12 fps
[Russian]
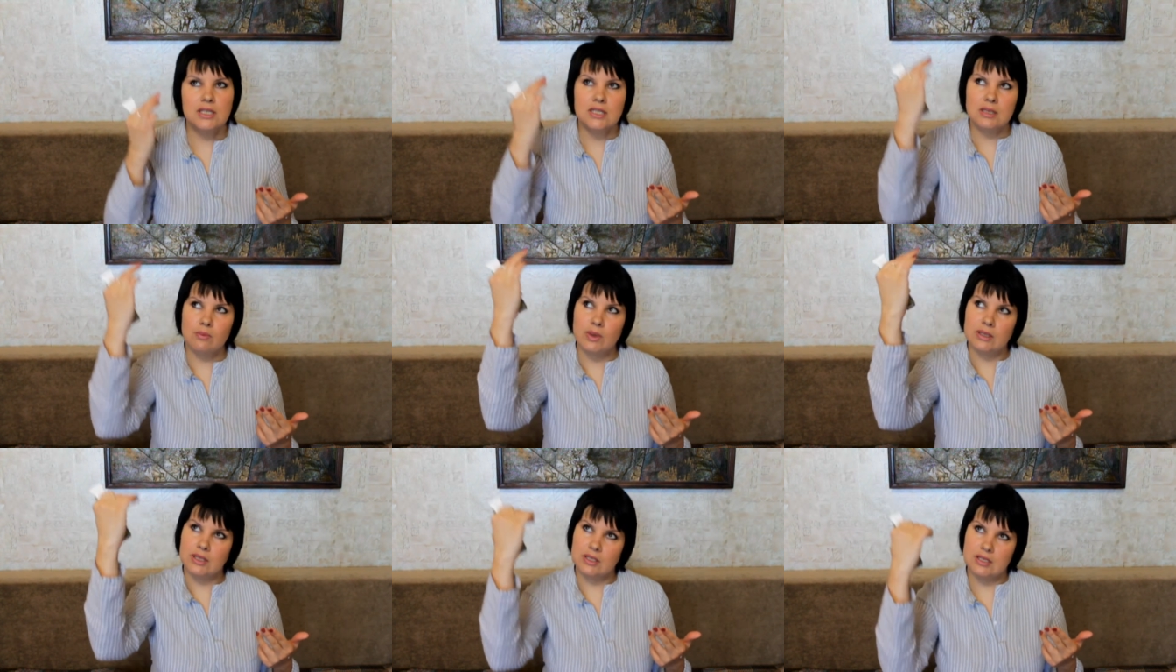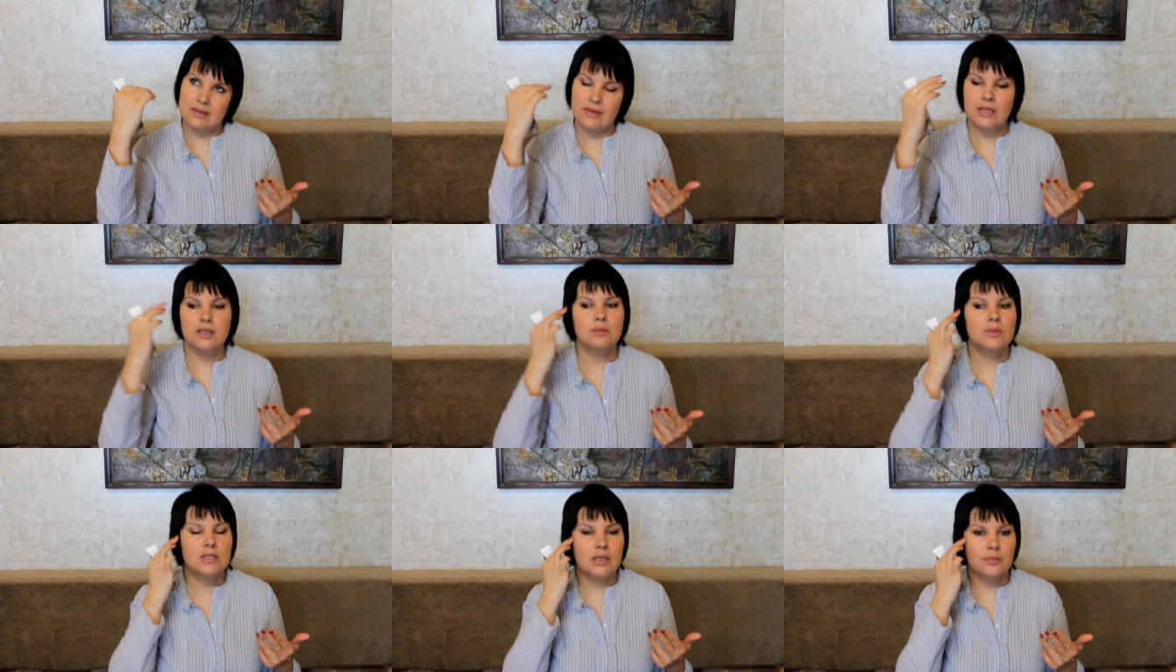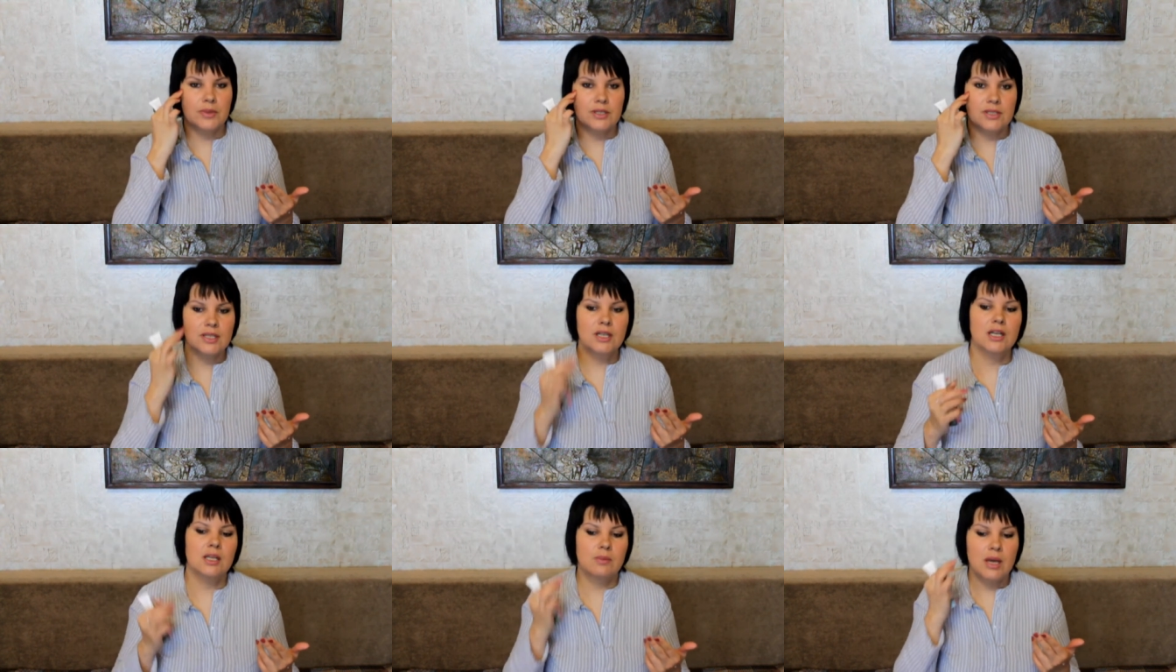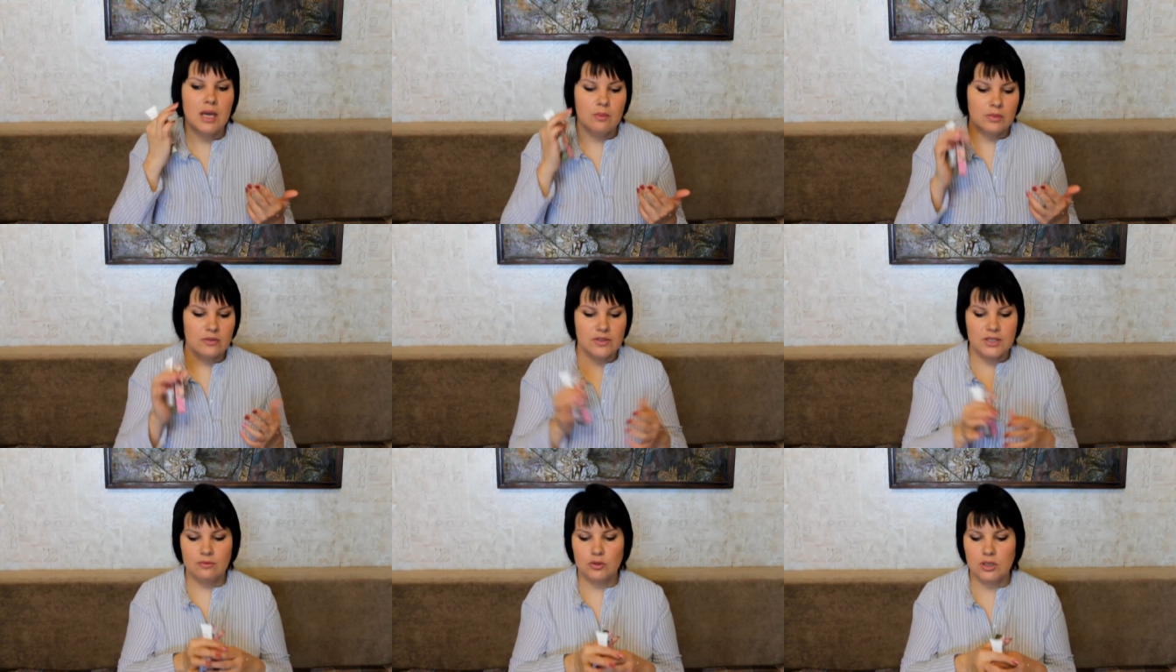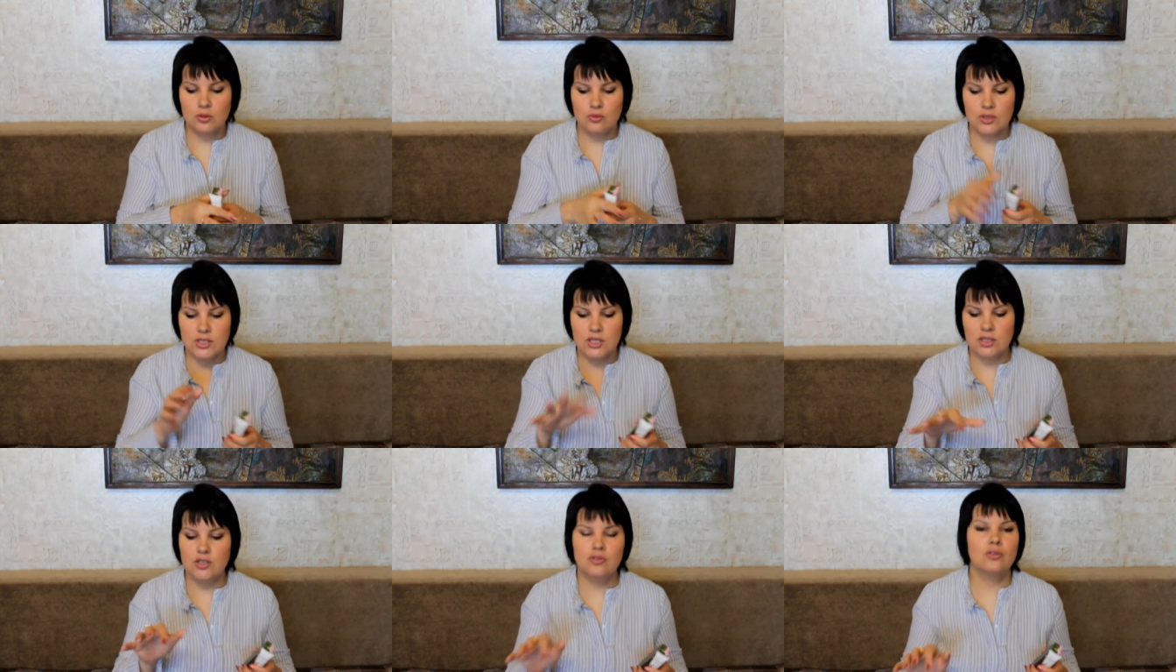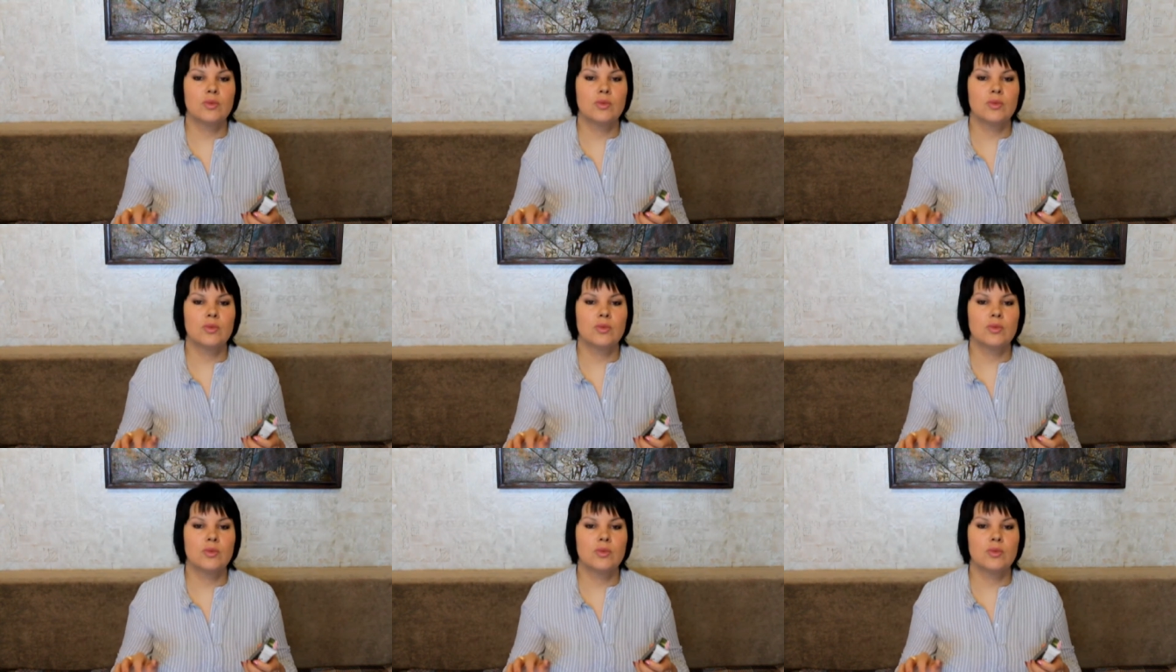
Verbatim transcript: если падает свет, и мы стоим перед зеркалом, мы видим вот такую сеточку